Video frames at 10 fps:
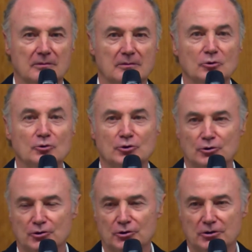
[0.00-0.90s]

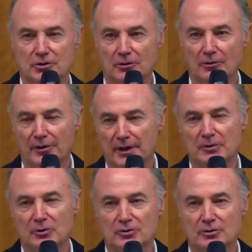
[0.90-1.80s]
muchos eh,
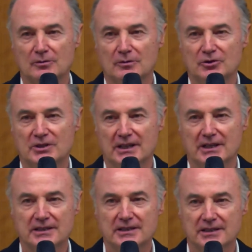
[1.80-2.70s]
conceptos,
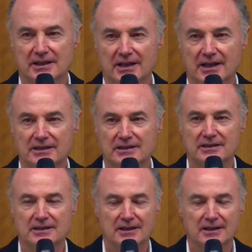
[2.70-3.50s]
muchas ideas